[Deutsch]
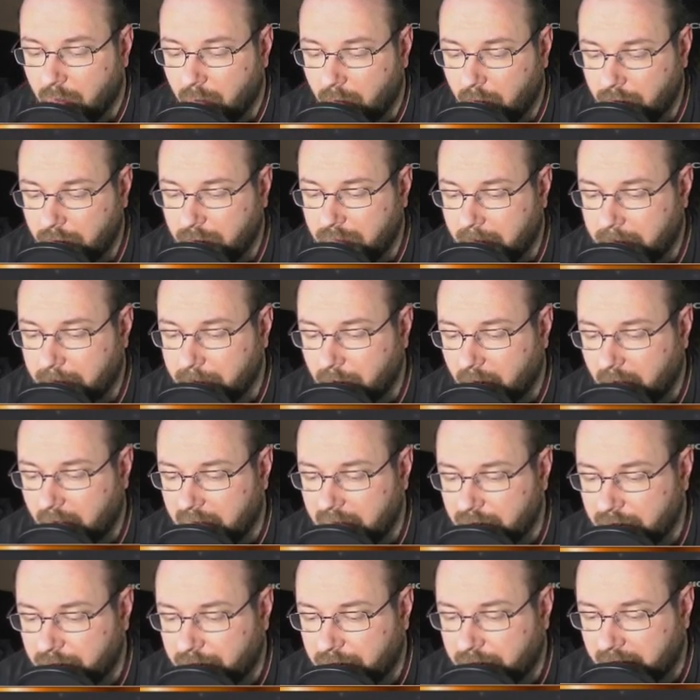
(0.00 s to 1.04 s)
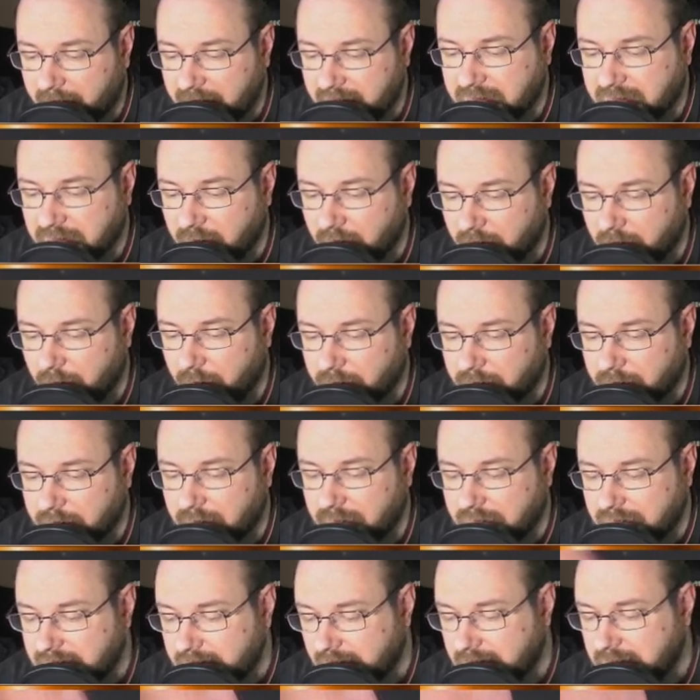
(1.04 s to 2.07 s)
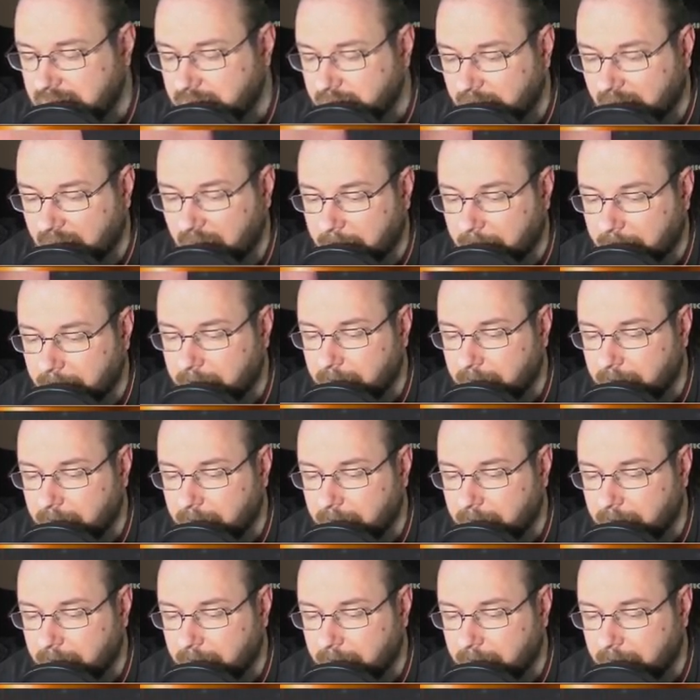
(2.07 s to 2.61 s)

Und wir haben noch einen Firesong und Sunspeaker.